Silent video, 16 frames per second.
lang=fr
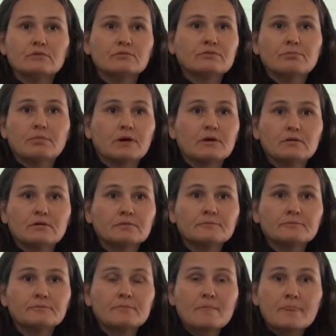On fait pas. Euh,
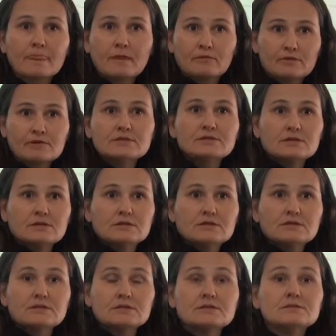fait les, les
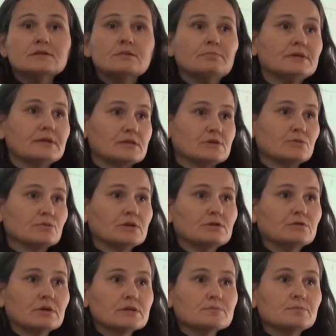exercices d'application qui
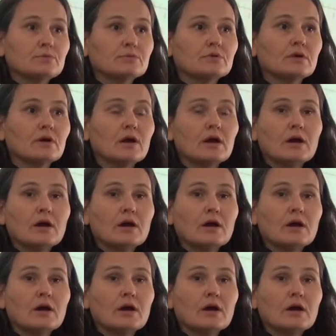correspondent.